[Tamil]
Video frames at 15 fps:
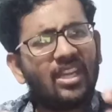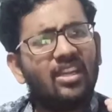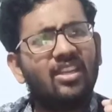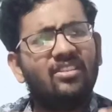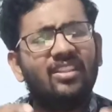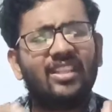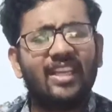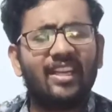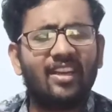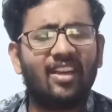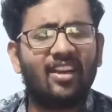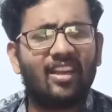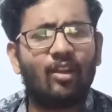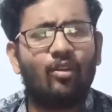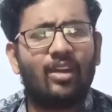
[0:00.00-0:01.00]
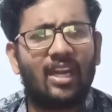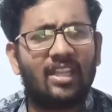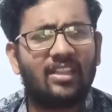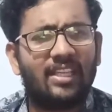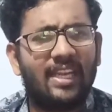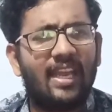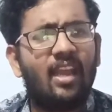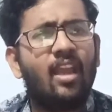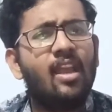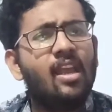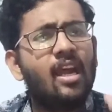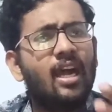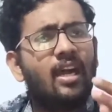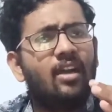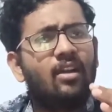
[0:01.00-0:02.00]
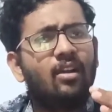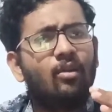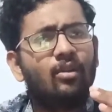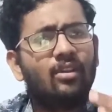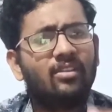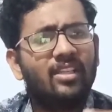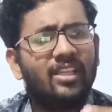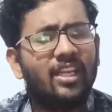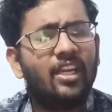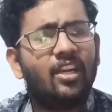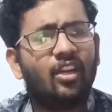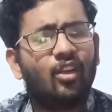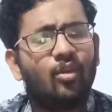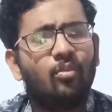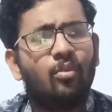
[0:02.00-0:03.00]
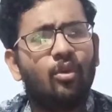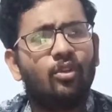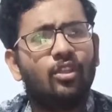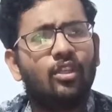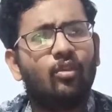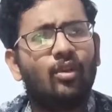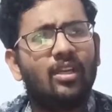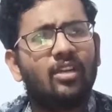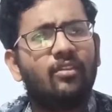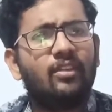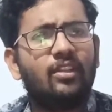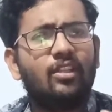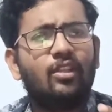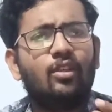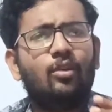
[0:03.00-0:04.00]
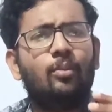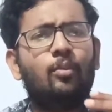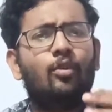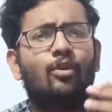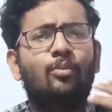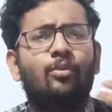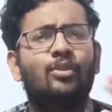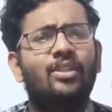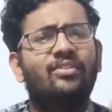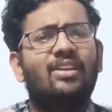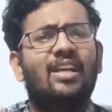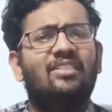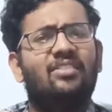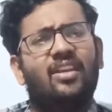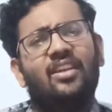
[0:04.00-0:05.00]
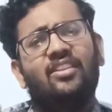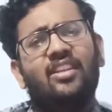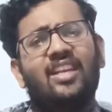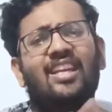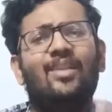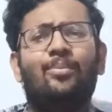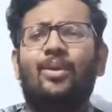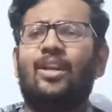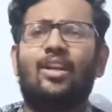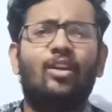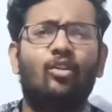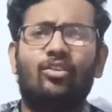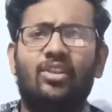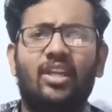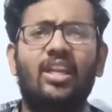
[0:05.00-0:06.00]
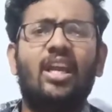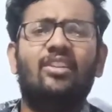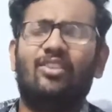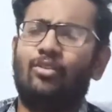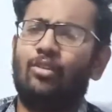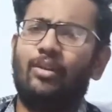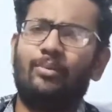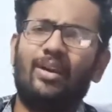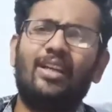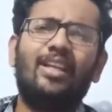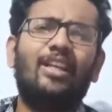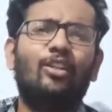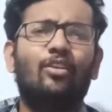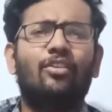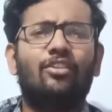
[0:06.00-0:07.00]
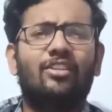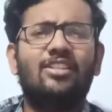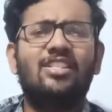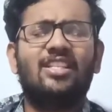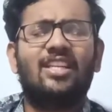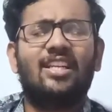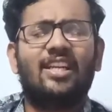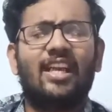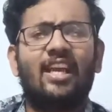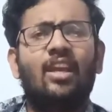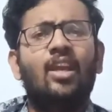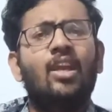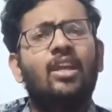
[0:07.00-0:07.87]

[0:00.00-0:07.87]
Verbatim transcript: நீ சிக்கிட்டு இருக்க ஒரு இடத்துல உன்னை சிக்கிட்டு இருக்கும்போது உனக்கு வந்து ஒரு புத்தி வேலை செய்யாது நீ என்ன பண்ணுறேன்னு உனக்கு தெரியாது நீ பாட்டுக்கு ஏதோ ஒரு செஞ்சிட்டு இருக்க